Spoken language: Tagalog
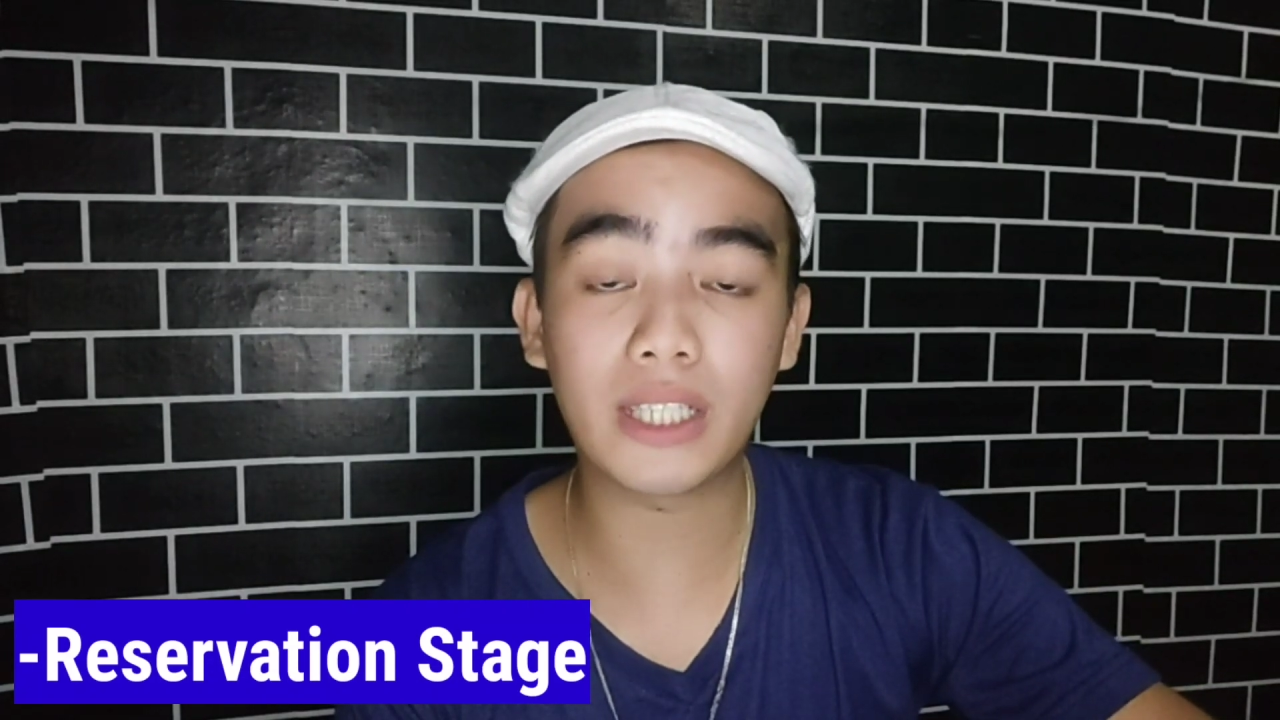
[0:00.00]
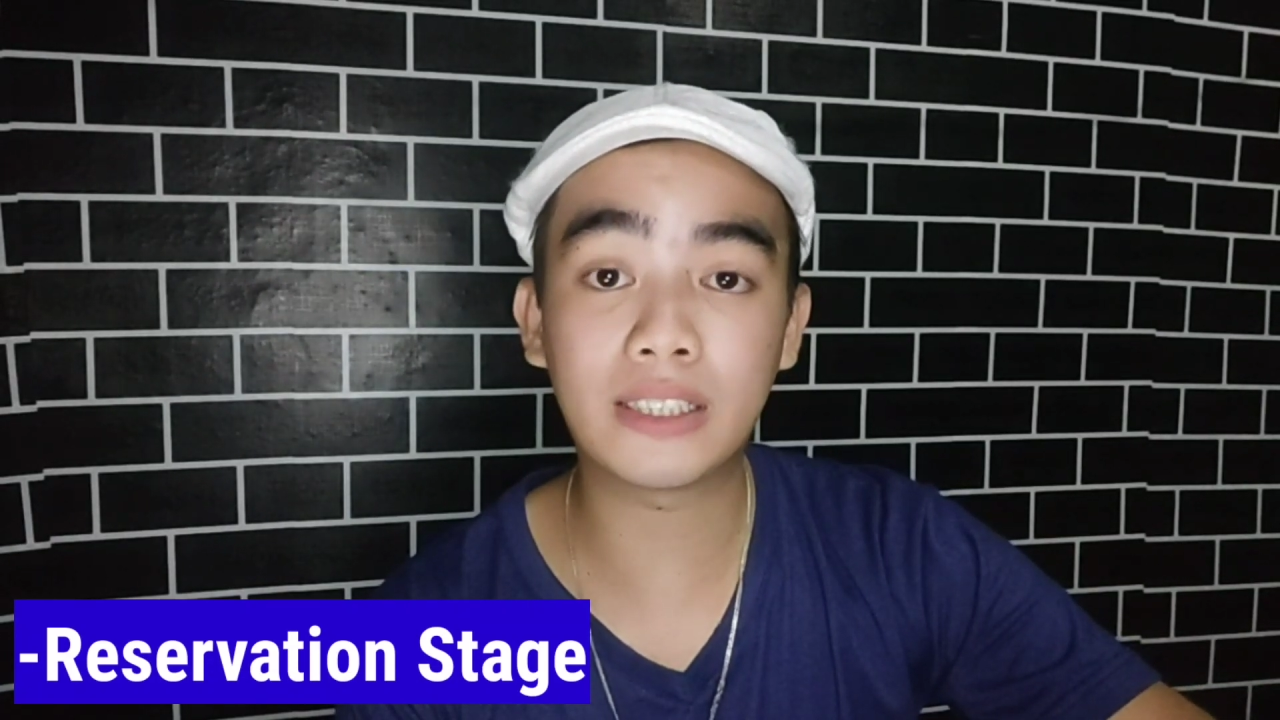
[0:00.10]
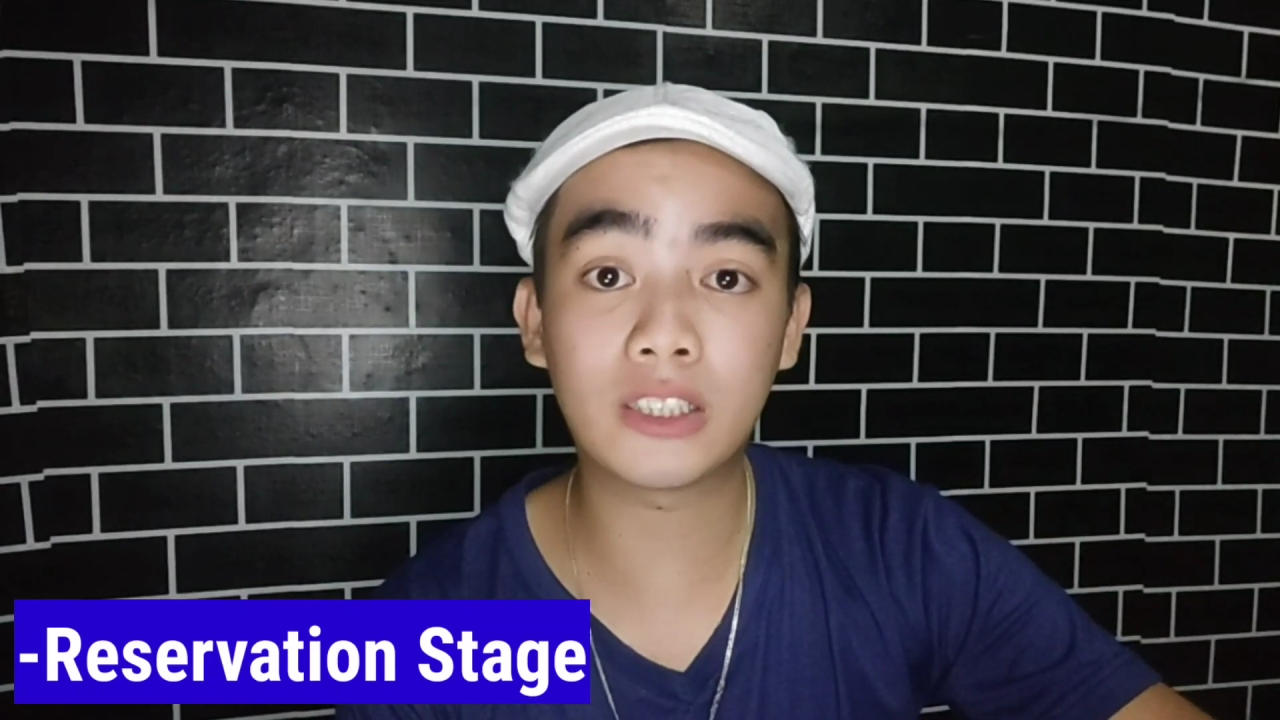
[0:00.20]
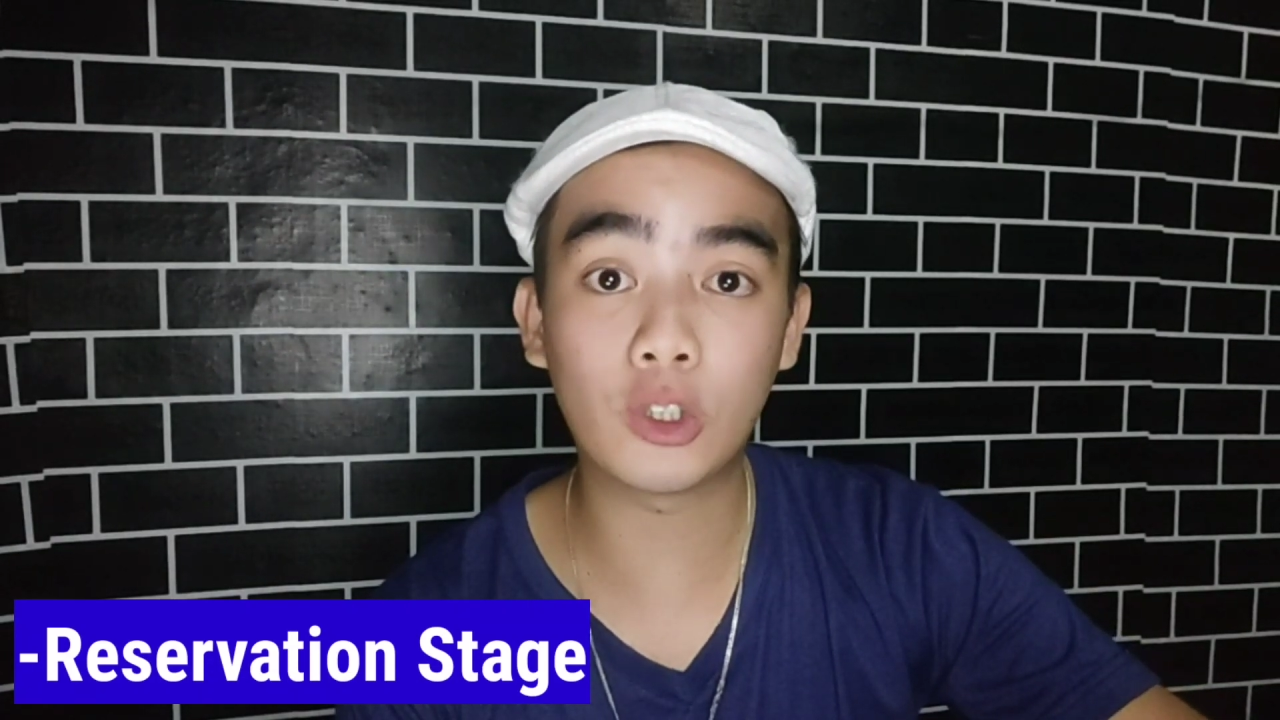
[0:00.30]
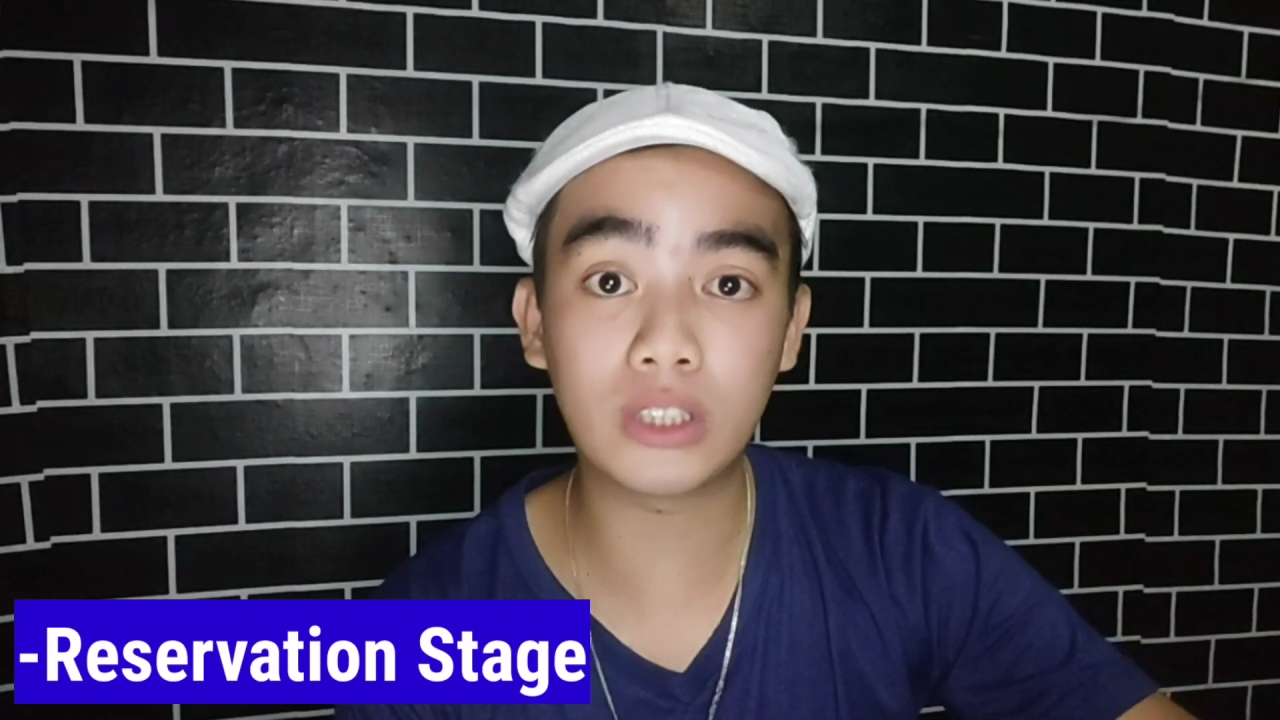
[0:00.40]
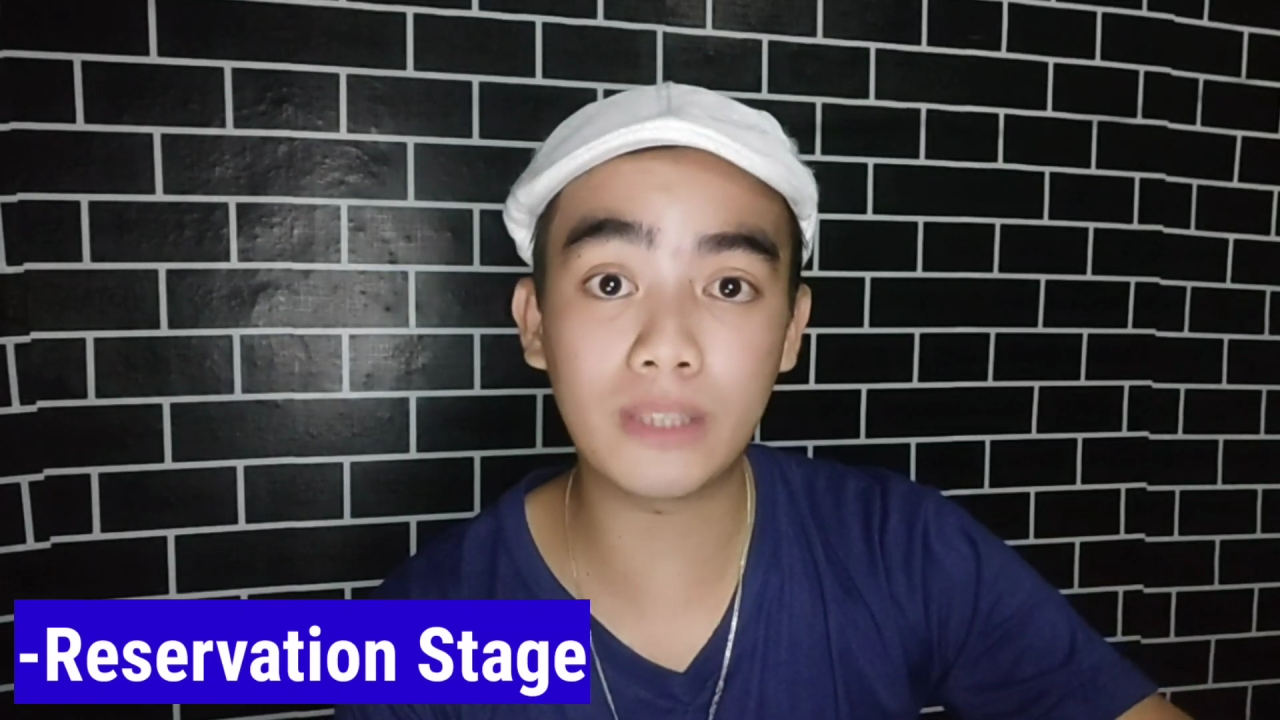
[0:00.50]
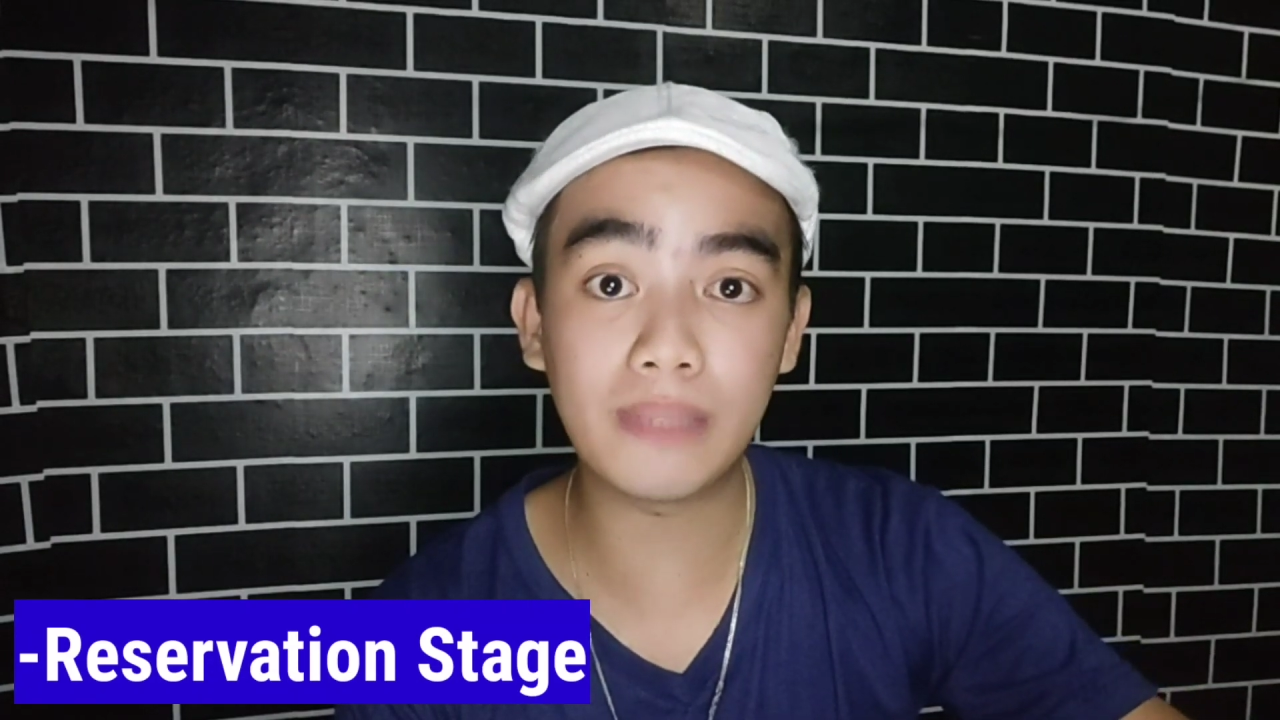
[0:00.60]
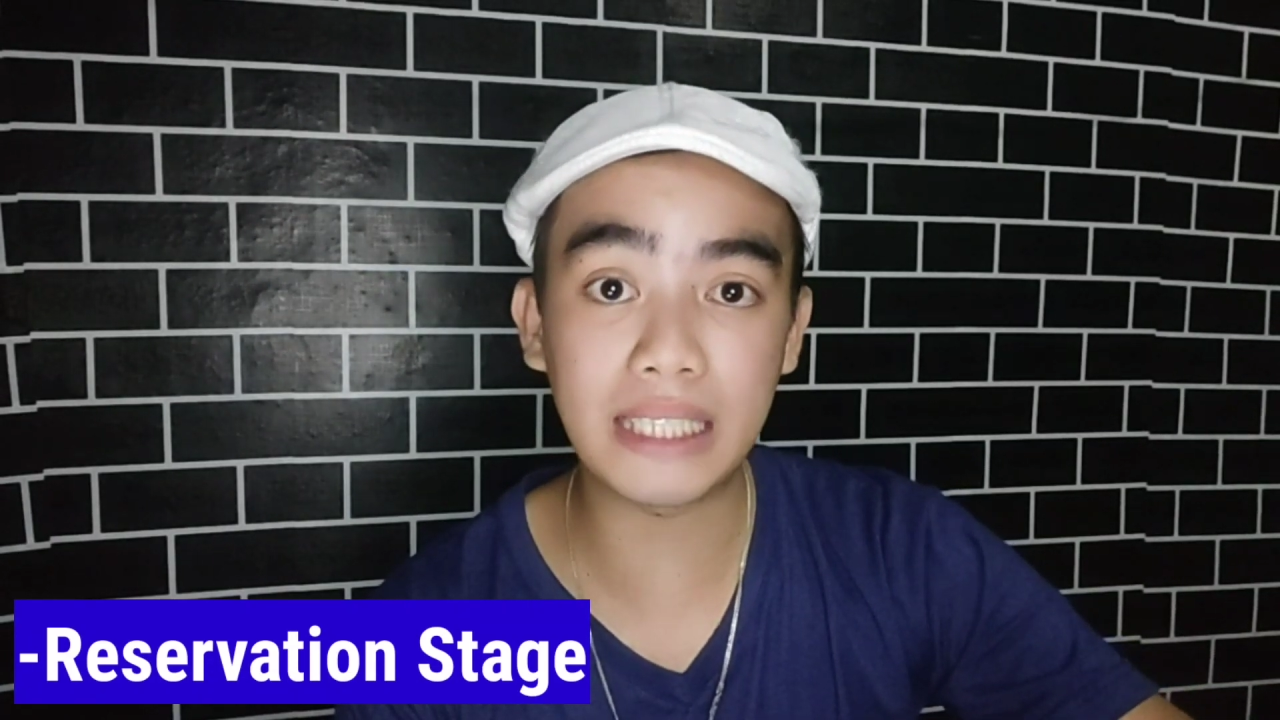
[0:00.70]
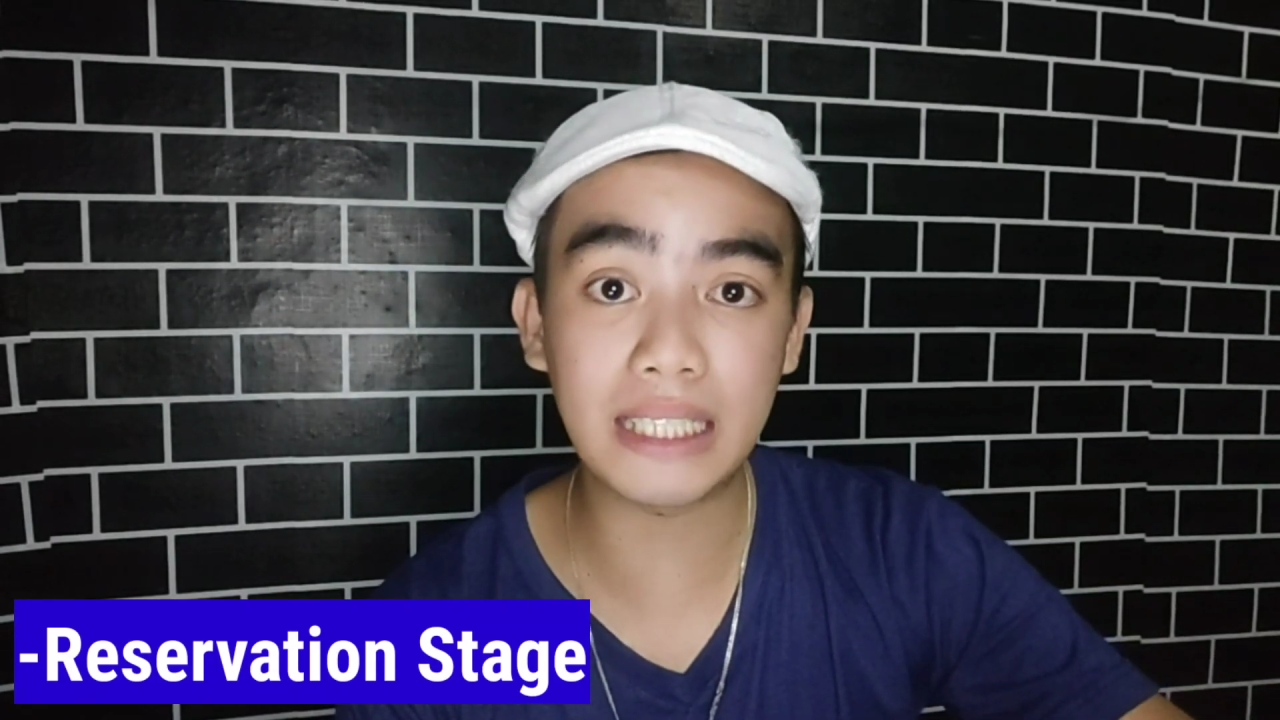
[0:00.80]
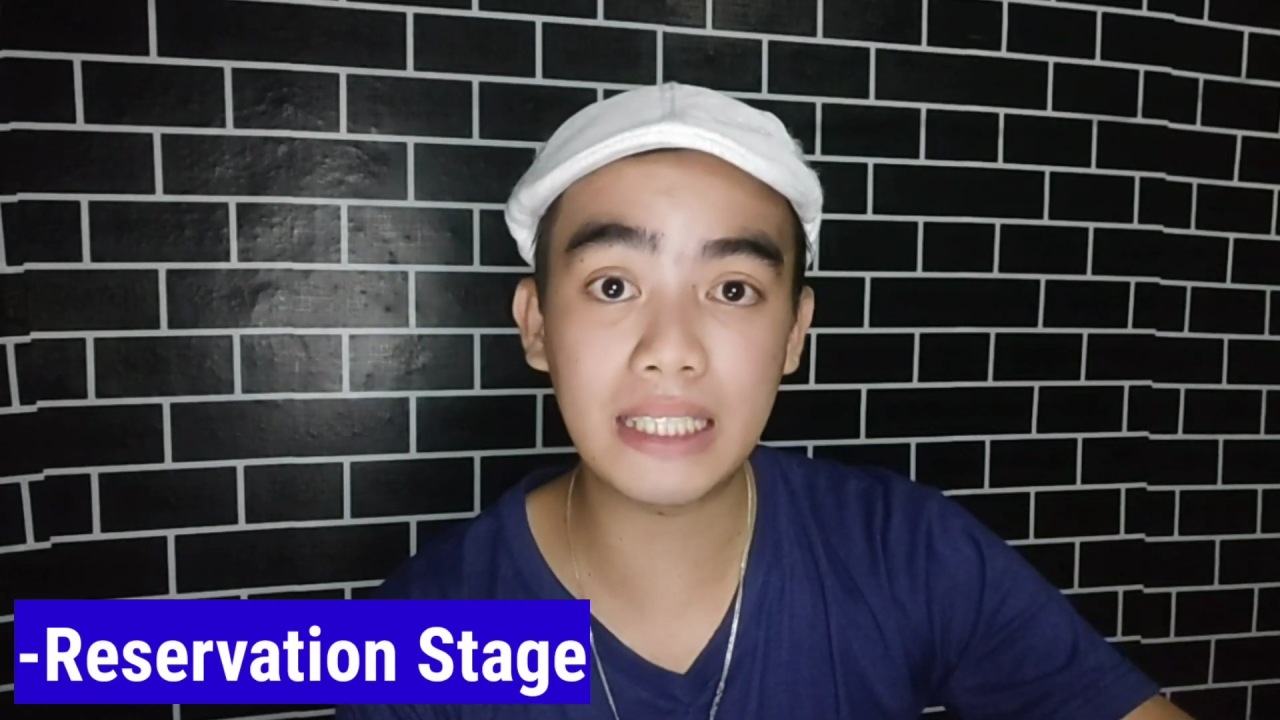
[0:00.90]

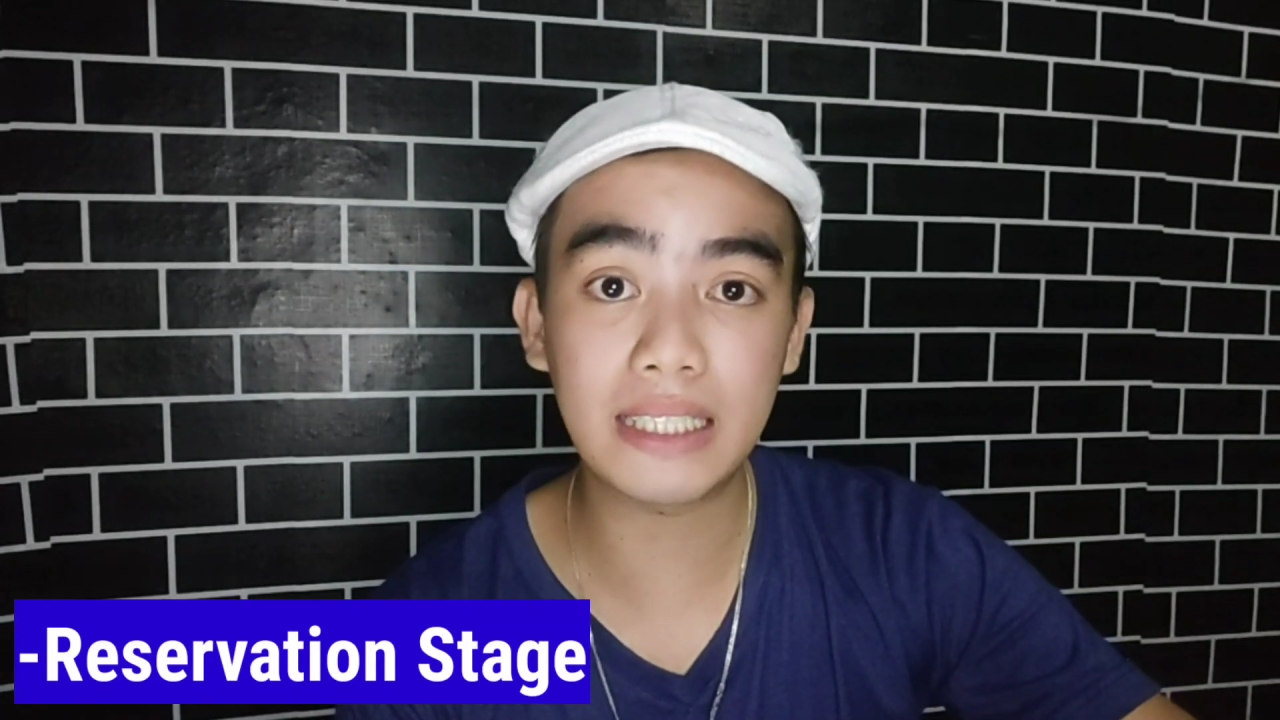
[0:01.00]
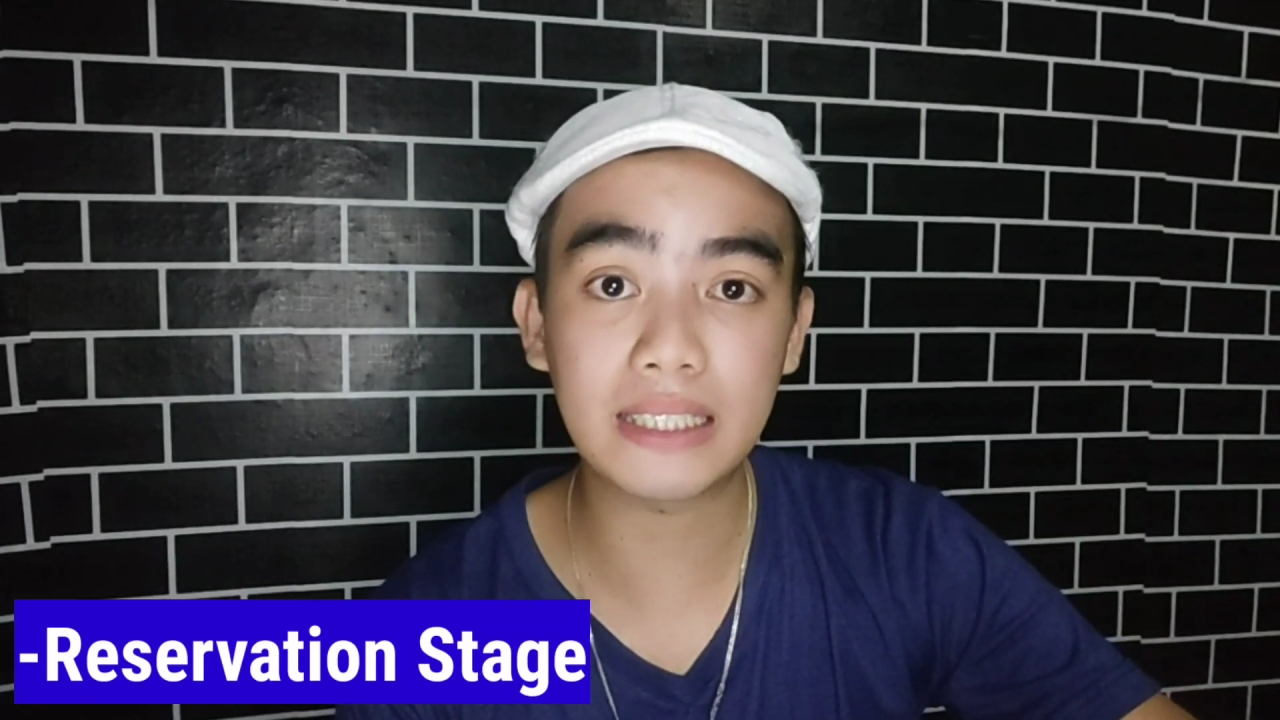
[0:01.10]
exclusively